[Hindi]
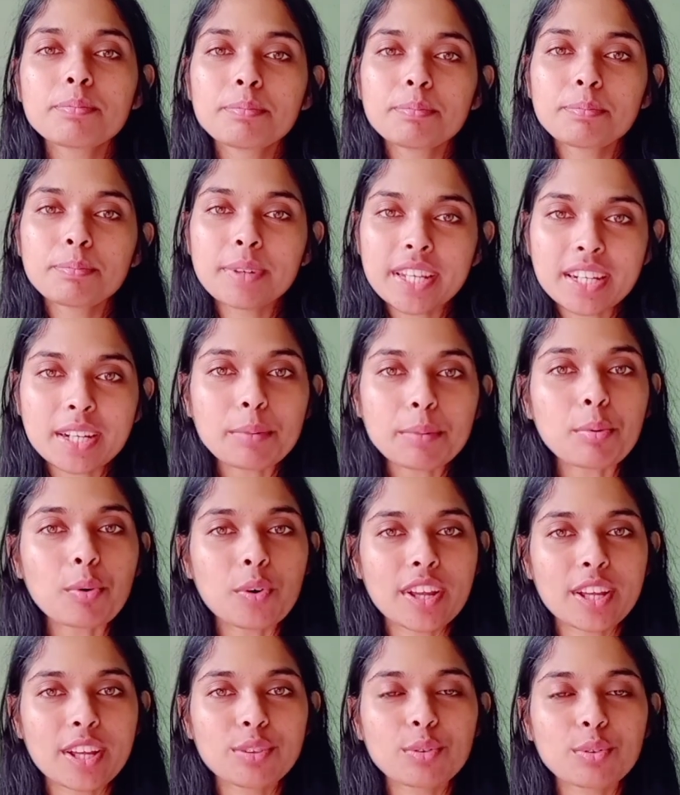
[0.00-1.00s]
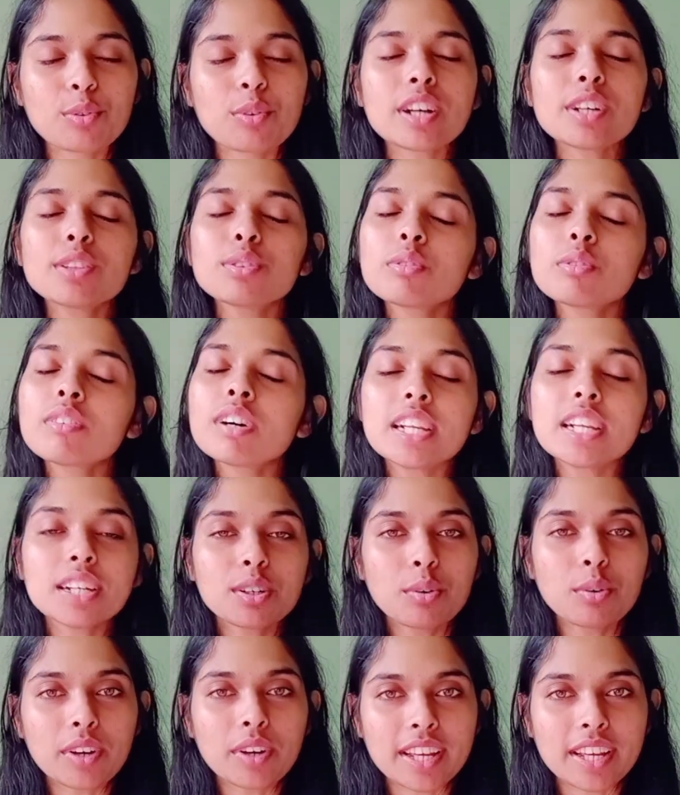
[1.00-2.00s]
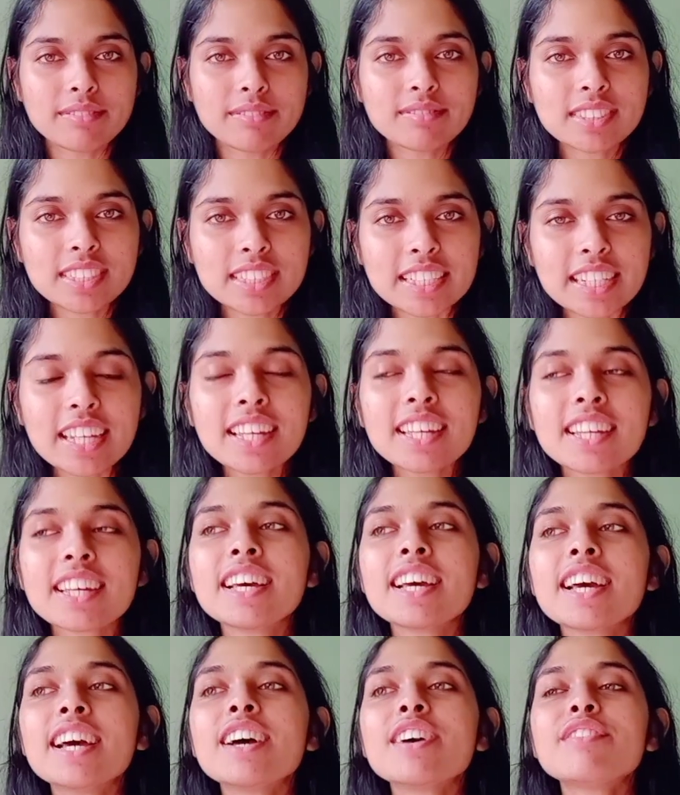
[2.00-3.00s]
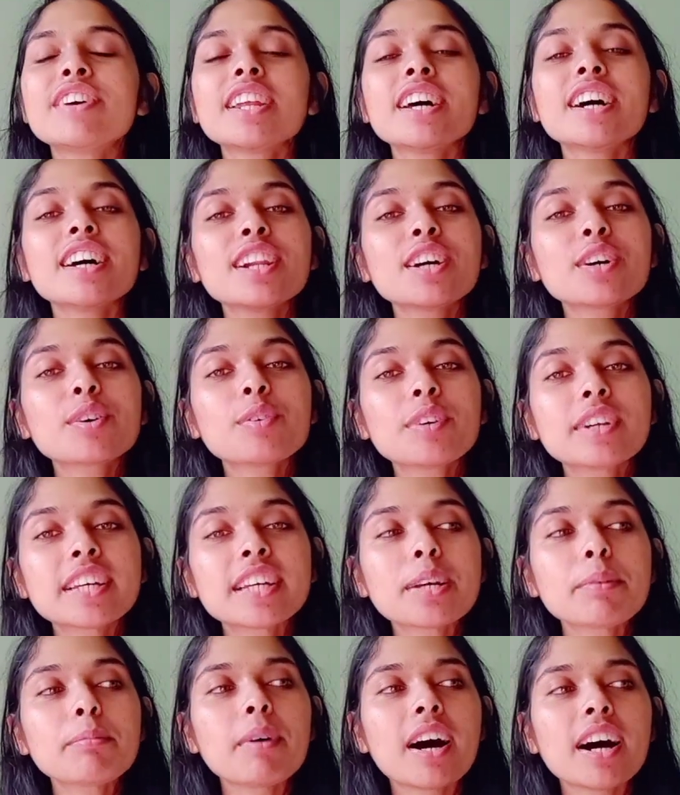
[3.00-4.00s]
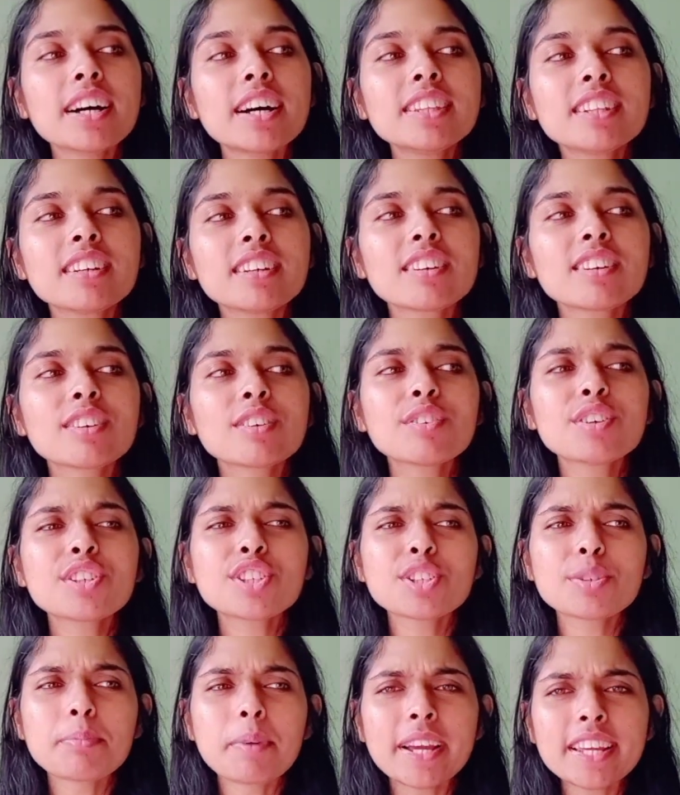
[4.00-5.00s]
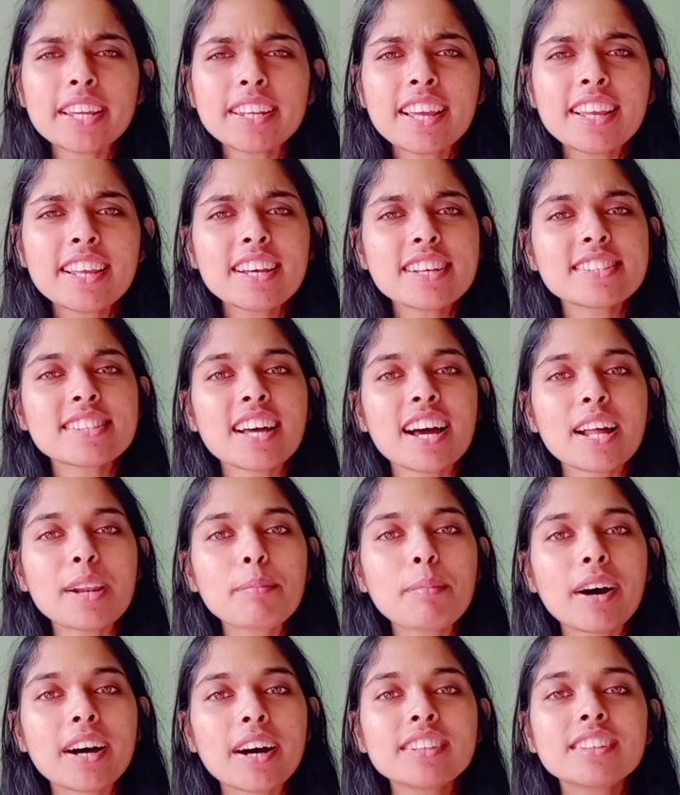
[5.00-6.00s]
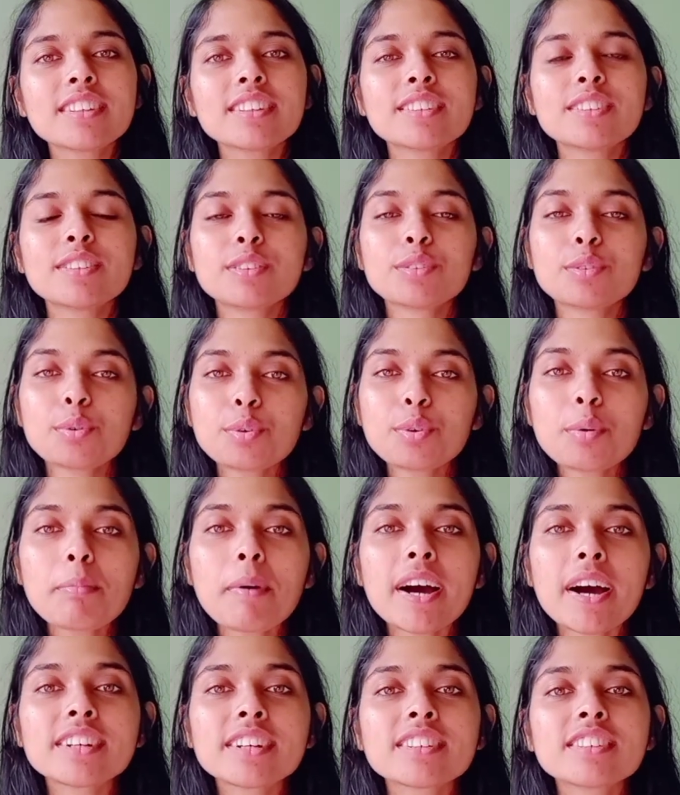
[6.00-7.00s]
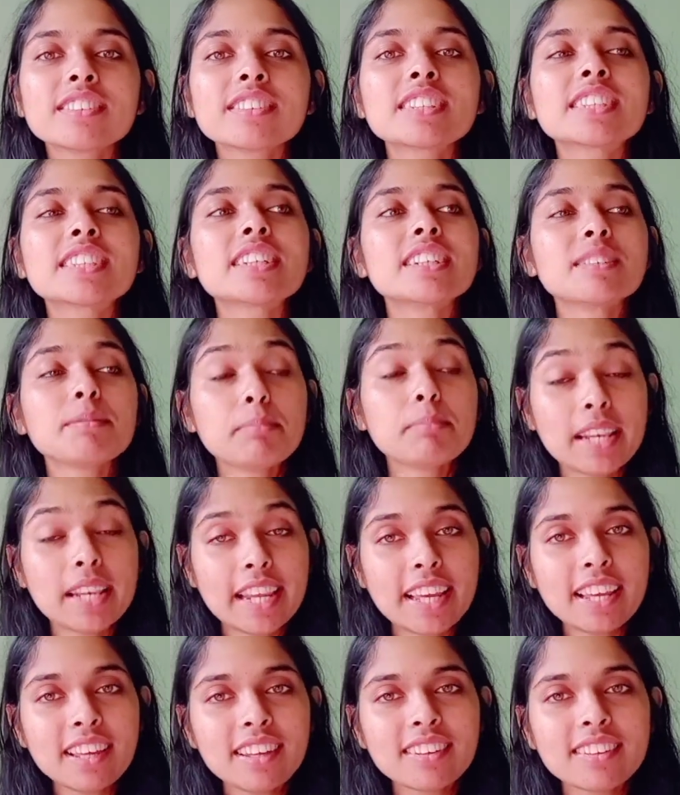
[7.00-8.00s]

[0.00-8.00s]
ब्रेकअप हो गया दोनों का दोनों अलग हो गए ठीक है फिर अलग होने के बाद कुछ महीने या साल बाद दोनों पार्टनर्स मिले